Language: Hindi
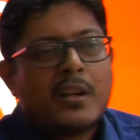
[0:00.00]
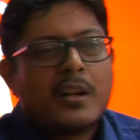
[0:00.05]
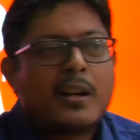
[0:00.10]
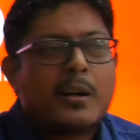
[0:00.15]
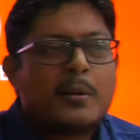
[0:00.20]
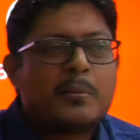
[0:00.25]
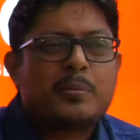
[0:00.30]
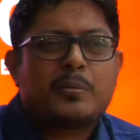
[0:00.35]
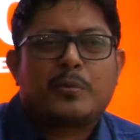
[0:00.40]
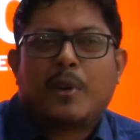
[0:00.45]

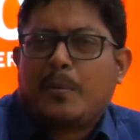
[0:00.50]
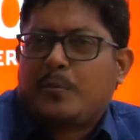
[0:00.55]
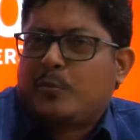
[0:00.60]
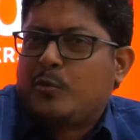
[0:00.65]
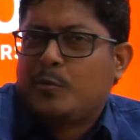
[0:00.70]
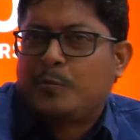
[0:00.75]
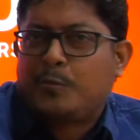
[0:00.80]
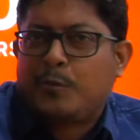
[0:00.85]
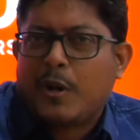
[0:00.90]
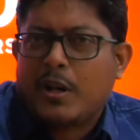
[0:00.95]
अब अब
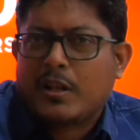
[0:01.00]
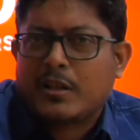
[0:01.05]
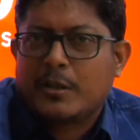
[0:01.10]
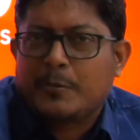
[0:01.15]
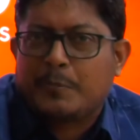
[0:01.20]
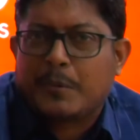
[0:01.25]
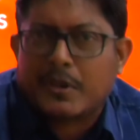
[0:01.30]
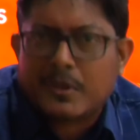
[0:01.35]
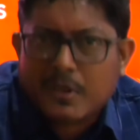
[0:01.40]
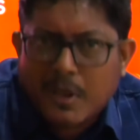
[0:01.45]
कोई फर्क नहीं
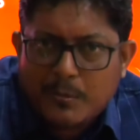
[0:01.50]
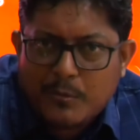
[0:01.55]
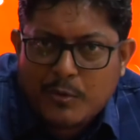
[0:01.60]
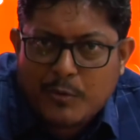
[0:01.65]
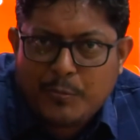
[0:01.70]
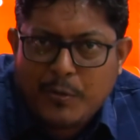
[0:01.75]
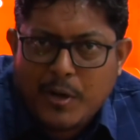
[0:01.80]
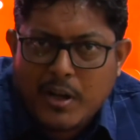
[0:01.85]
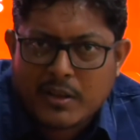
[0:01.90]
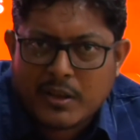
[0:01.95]
पड़ता अब कोई
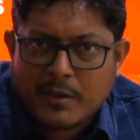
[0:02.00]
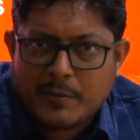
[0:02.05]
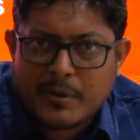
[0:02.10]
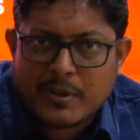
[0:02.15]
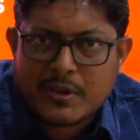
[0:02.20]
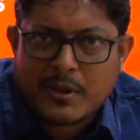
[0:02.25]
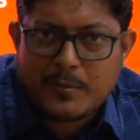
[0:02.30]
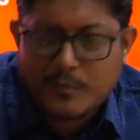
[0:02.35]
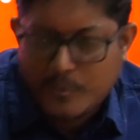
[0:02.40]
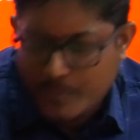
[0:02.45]
फर्क नहीं
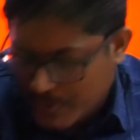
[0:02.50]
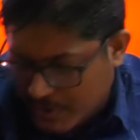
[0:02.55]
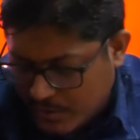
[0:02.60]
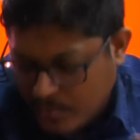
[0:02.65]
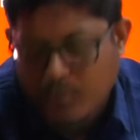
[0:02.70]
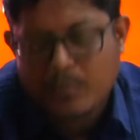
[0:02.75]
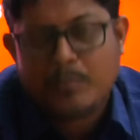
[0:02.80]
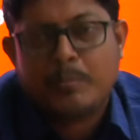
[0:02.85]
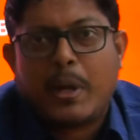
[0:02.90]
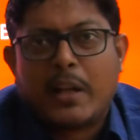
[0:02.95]
पड़ता अब तो मैं
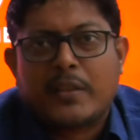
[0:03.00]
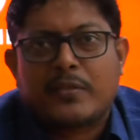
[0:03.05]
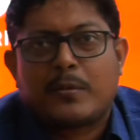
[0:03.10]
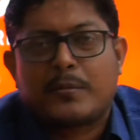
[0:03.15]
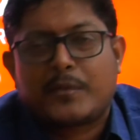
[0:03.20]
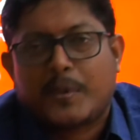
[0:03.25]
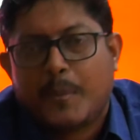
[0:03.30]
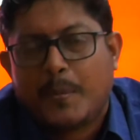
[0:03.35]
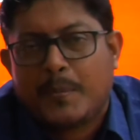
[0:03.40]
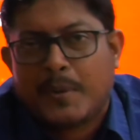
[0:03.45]
देखो मैक्सिमम
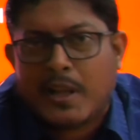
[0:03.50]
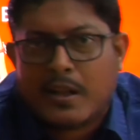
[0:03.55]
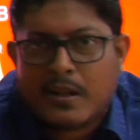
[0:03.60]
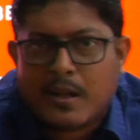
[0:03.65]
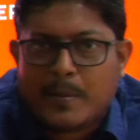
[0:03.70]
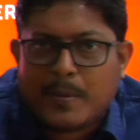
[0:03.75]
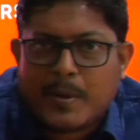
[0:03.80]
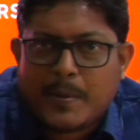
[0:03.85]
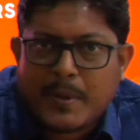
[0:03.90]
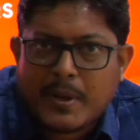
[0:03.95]
समय ब्लैक
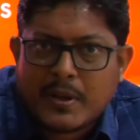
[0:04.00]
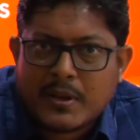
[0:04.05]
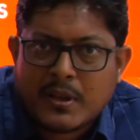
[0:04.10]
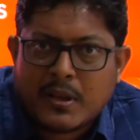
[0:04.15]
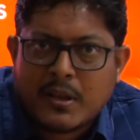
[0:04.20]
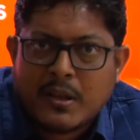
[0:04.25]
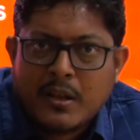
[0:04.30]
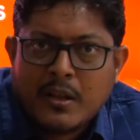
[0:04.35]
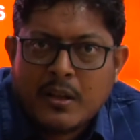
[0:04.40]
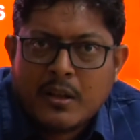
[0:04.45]
कपड़े पहन
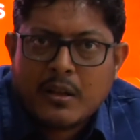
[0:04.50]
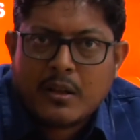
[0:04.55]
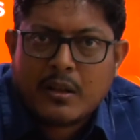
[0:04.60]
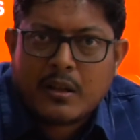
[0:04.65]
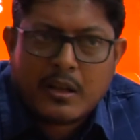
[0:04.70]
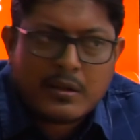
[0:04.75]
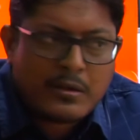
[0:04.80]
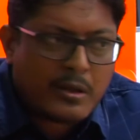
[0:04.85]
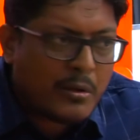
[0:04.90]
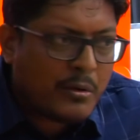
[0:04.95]
के
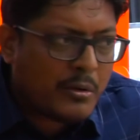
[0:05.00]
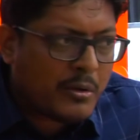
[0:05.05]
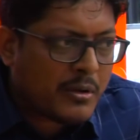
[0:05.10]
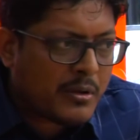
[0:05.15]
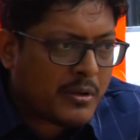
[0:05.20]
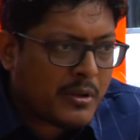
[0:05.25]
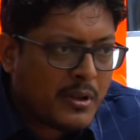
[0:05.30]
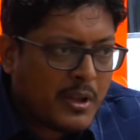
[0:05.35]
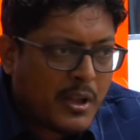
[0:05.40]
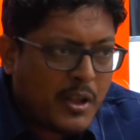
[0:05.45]
रहता हूँ
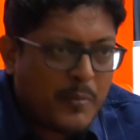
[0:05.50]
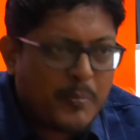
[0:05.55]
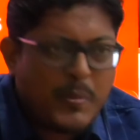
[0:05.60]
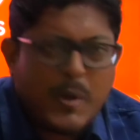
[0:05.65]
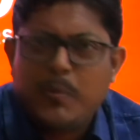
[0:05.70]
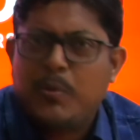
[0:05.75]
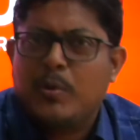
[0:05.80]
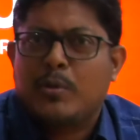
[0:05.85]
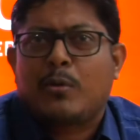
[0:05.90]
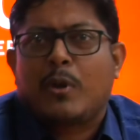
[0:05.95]
और मैं
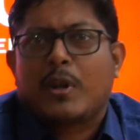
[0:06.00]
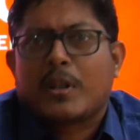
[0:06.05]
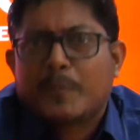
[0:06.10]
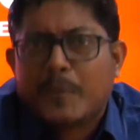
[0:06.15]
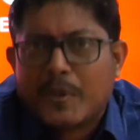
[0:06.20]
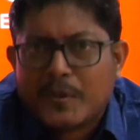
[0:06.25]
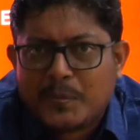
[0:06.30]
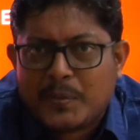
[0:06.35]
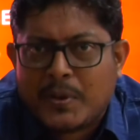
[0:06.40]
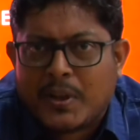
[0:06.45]
फुल
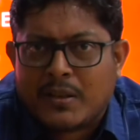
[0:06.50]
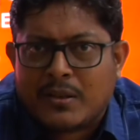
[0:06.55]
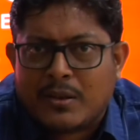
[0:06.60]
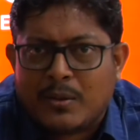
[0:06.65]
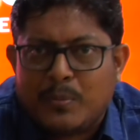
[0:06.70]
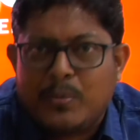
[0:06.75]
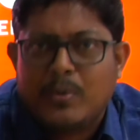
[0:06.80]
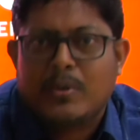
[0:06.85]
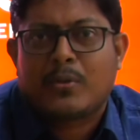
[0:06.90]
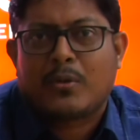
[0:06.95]
कॉन्फिडेंस में रहता
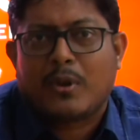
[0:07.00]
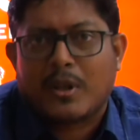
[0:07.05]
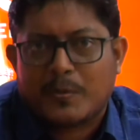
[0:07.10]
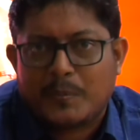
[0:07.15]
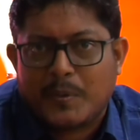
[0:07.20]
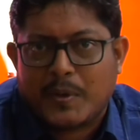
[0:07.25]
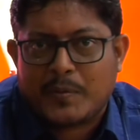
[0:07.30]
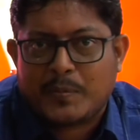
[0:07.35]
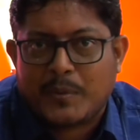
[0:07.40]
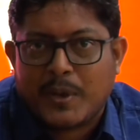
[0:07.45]
हूँ फुल
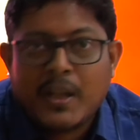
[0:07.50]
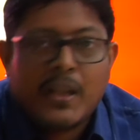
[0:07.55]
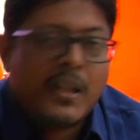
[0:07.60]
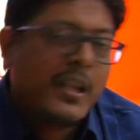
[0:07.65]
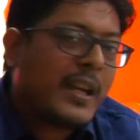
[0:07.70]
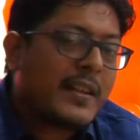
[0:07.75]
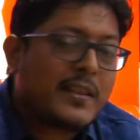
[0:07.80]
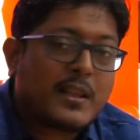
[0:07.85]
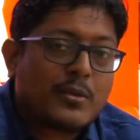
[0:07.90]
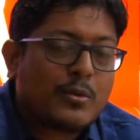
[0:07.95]
कॉन्फिडेंस में
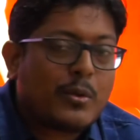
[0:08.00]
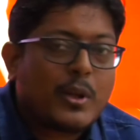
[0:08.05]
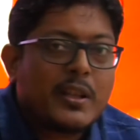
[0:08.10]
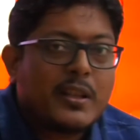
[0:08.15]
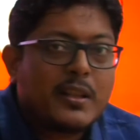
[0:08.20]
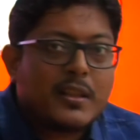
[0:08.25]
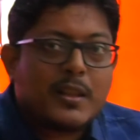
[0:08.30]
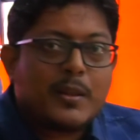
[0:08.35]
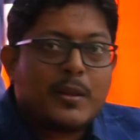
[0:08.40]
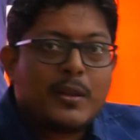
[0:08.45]
ऐसा तो है
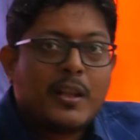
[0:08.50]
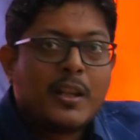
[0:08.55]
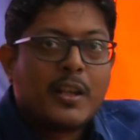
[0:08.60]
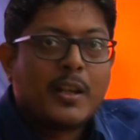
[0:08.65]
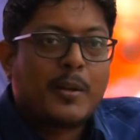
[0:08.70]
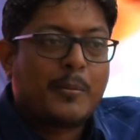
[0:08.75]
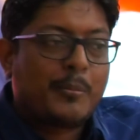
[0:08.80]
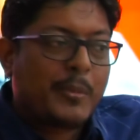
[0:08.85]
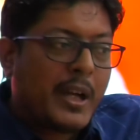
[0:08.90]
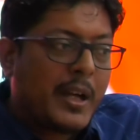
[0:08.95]
नहीं कि
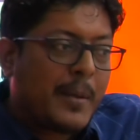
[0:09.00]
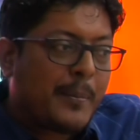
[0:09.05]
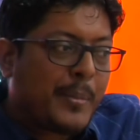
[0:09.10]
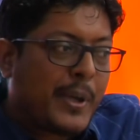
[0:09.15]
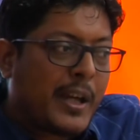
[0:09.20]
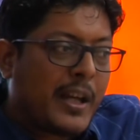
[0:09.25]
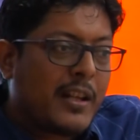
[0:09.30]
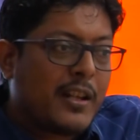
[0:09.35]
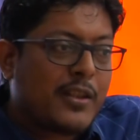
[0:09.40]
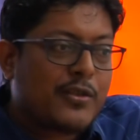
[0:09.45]
मैं
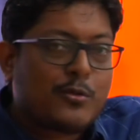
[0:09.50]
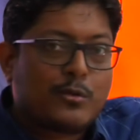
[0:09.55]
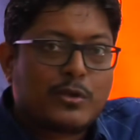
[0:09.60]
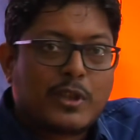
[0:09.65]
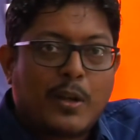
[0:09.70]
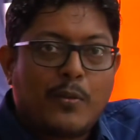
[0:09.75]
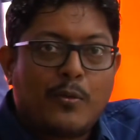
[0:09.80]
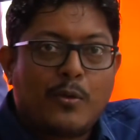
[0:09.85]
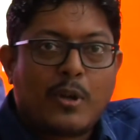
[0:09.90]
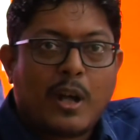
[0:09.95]
पहले जो
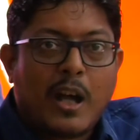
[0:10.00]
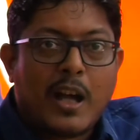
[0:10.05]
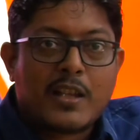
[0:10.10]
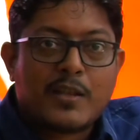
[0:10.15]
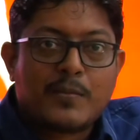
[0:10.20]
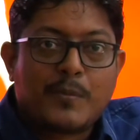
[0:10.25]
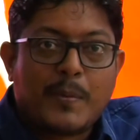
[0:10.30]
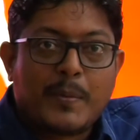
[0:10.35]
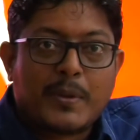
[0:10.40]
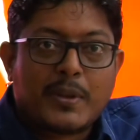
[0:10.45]
था वो आज
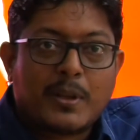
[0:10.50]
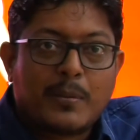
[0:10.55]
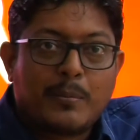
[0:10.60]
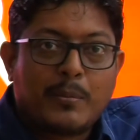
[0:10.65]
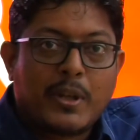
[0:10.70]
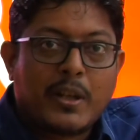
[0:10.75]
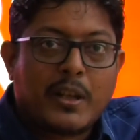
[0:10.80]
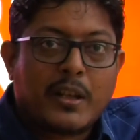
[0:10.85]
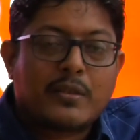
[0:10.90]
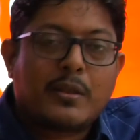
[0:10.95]
में मतलब
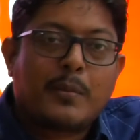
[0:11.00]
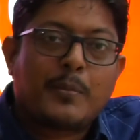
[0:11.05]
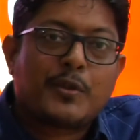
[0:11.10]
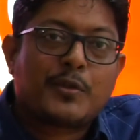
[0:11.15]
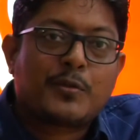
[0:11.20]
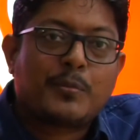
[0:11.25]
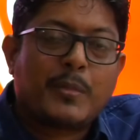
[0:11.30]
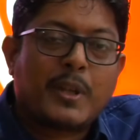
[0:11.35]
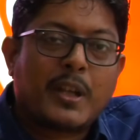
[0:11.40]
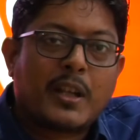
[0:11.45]
मैं एकदम
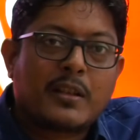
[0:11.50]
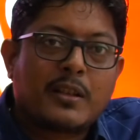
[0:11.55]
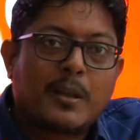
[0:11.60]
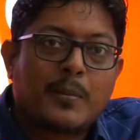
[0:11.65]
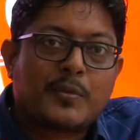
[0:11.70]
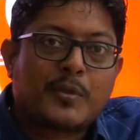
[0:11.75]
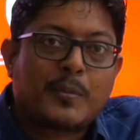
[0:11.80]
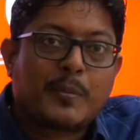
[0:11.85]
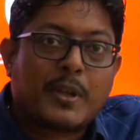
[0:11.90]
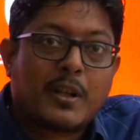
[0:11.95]
इस मैं
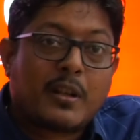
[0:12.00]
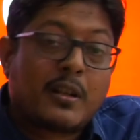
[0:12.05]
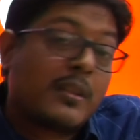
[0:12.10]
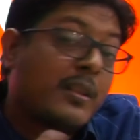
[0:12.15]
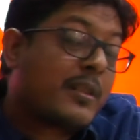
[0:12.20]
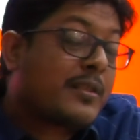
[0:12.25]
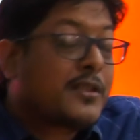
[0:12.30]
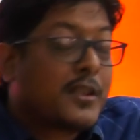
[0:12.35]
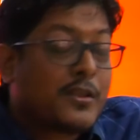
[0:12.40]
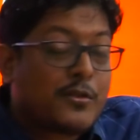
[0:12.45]
एकदम से मेरा
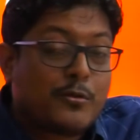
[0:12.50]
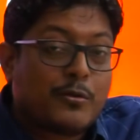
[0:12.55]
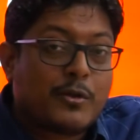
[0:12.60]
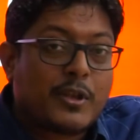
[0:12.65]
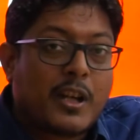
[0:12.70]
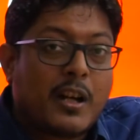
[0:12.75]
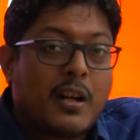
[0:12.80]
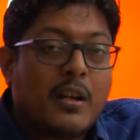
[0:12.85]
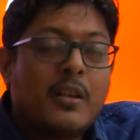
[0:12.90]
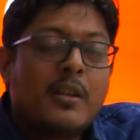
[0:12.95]
कलर चेंज हो
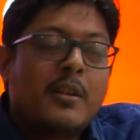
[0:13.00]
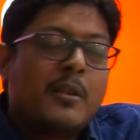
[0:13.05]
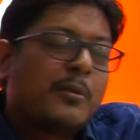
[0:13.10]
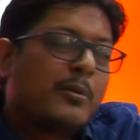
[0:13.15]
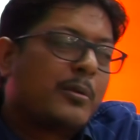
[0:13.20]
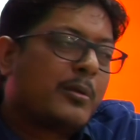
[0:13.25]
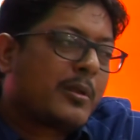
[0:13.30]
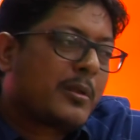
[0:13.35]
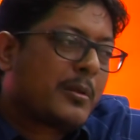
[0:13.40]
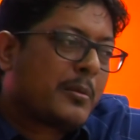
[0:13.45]
गया
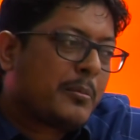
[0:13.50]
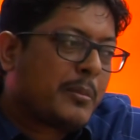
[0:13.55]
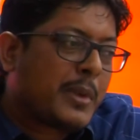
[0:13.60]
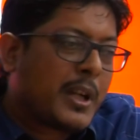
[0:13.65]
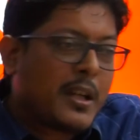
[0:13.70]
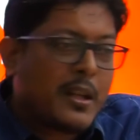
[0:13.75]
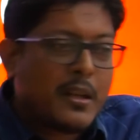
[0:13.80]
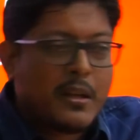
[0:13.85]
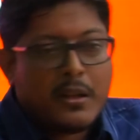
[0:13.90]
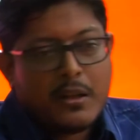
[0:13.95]
और मैं